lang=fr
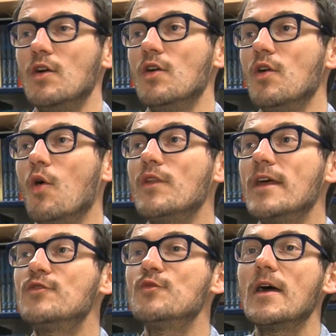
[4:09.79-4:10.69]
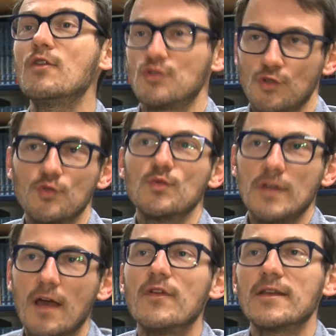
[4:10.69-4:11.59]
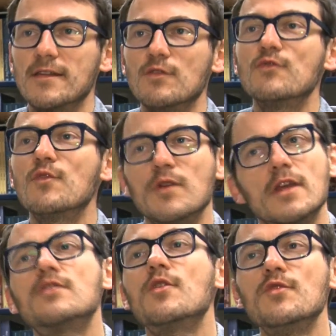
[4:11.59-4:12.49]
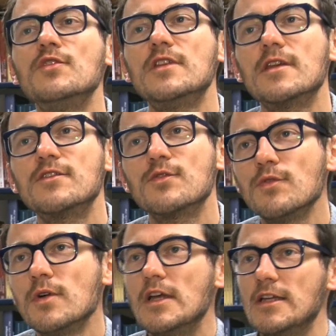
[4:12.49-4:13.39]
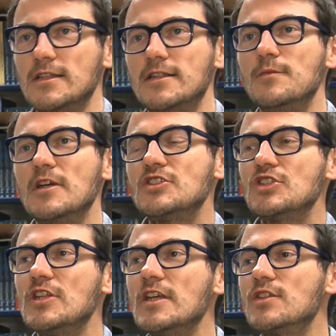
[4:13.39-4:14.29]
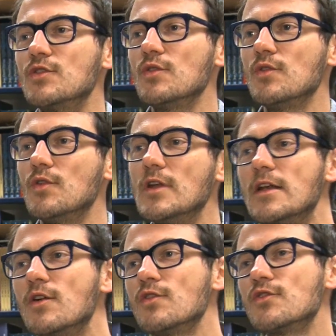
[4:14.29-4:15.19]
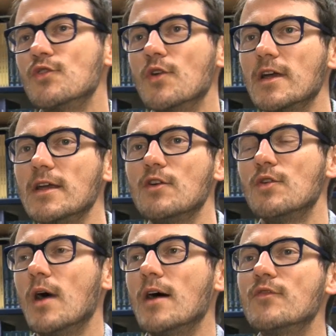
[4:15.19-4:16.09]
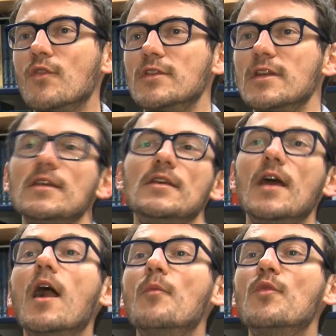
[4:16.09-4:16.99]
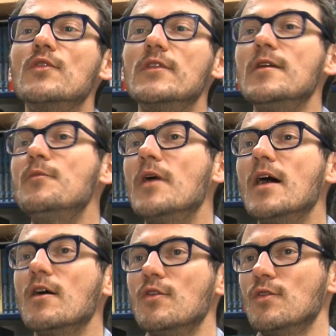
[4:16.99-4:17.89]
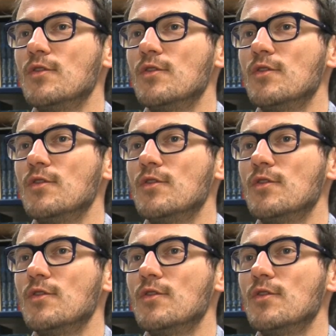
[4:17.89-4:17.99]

on a du mal aujourd'hui, avec ces nouveaux moyens de communication, d'imaginer que la langue serait inventée et imposée par